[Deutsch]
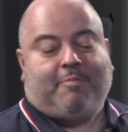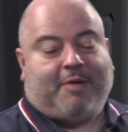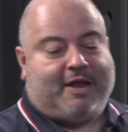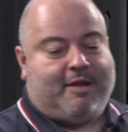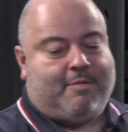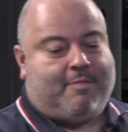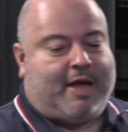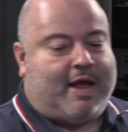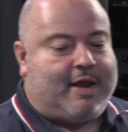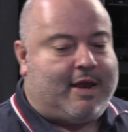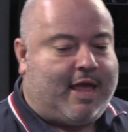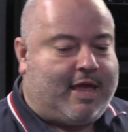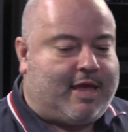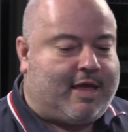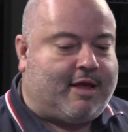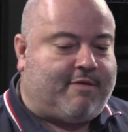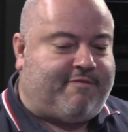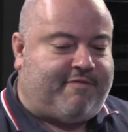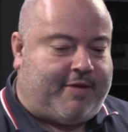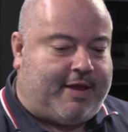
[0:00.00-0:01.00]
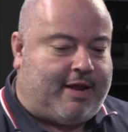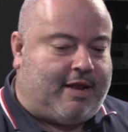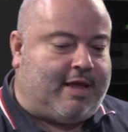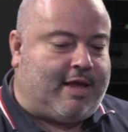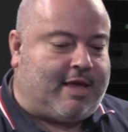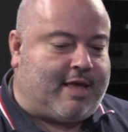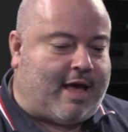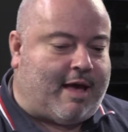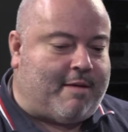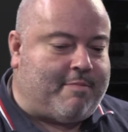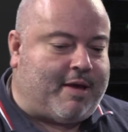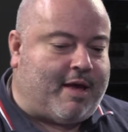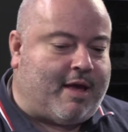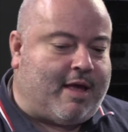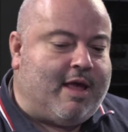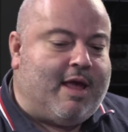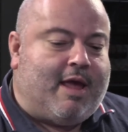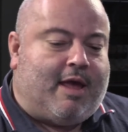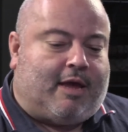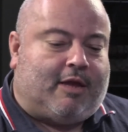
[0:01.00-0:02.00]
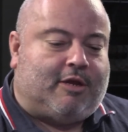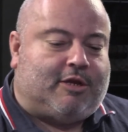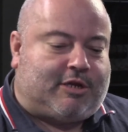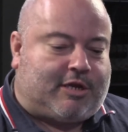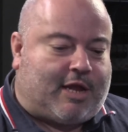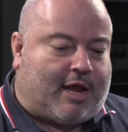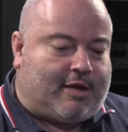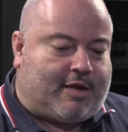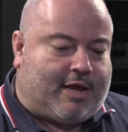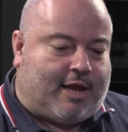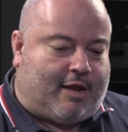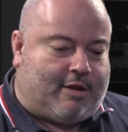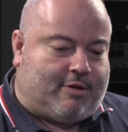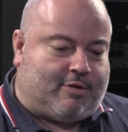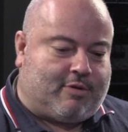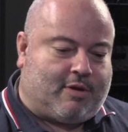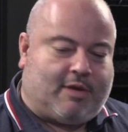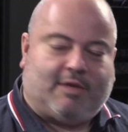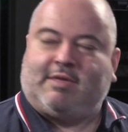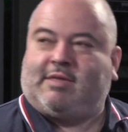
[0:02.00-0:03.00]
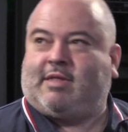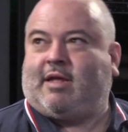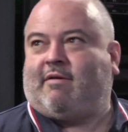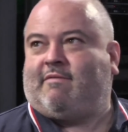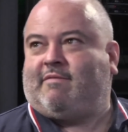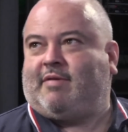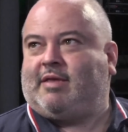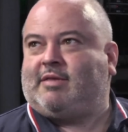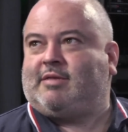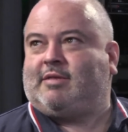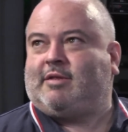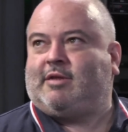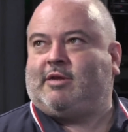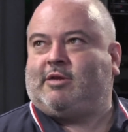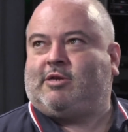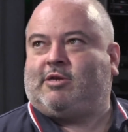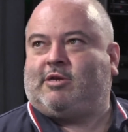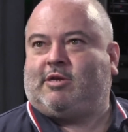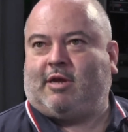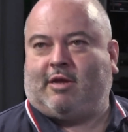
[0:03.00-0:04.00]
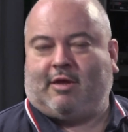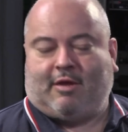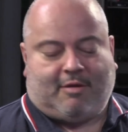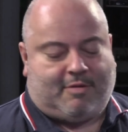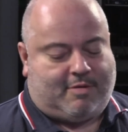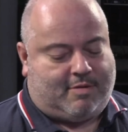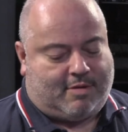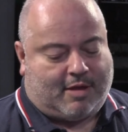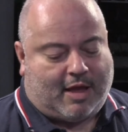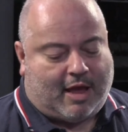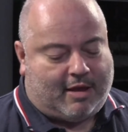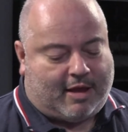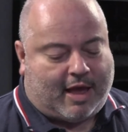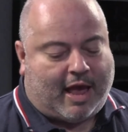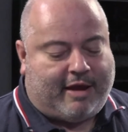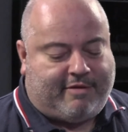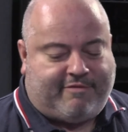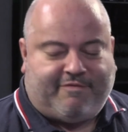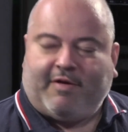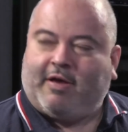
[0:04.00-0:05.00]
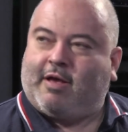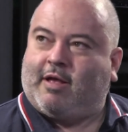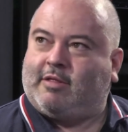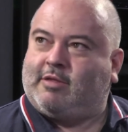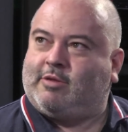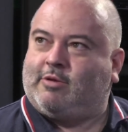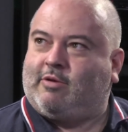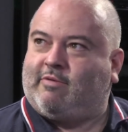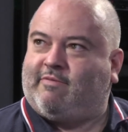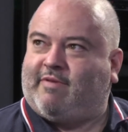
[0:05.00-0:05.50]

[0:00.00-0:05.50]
bei einem Anhänger fällig, aber Instandhaltung ist da wesentlich äh, einfacher zu